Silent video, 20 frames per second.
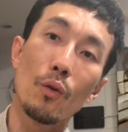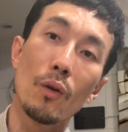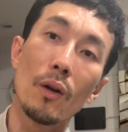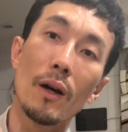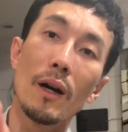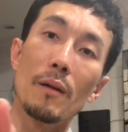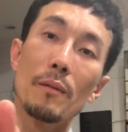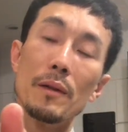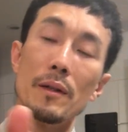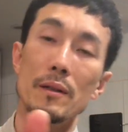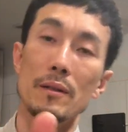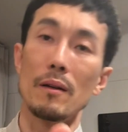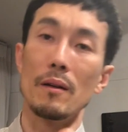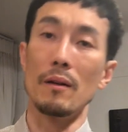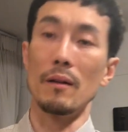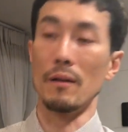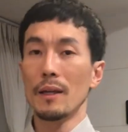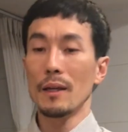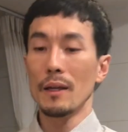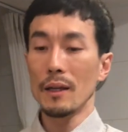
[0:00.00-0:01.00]

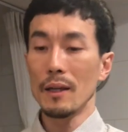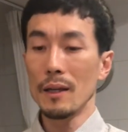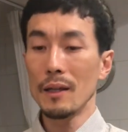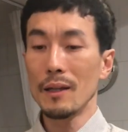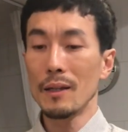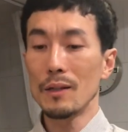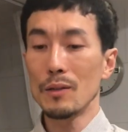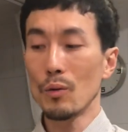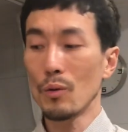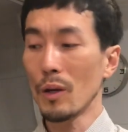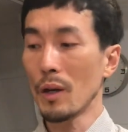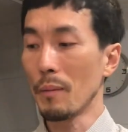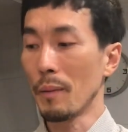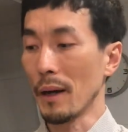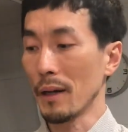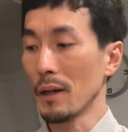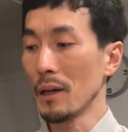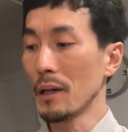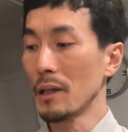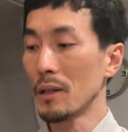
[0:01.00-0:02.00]
돌아가면서 이 속에
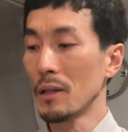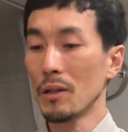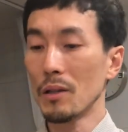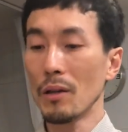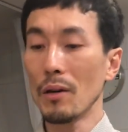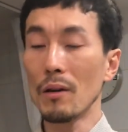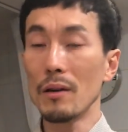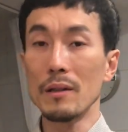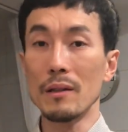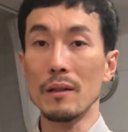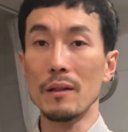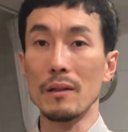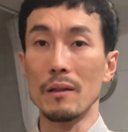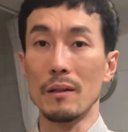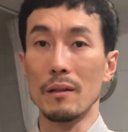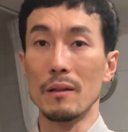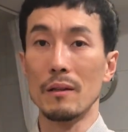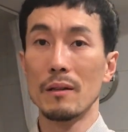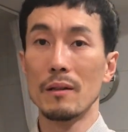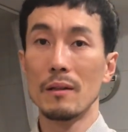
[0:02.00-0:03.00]
박혀 있던
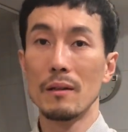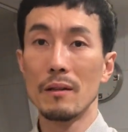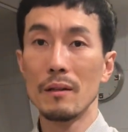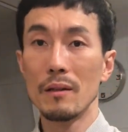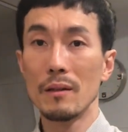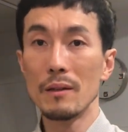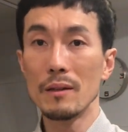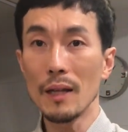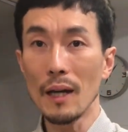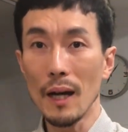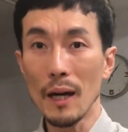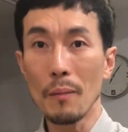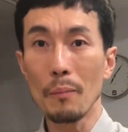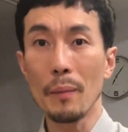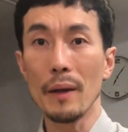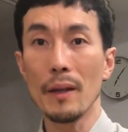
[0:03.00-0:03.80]
털을 싹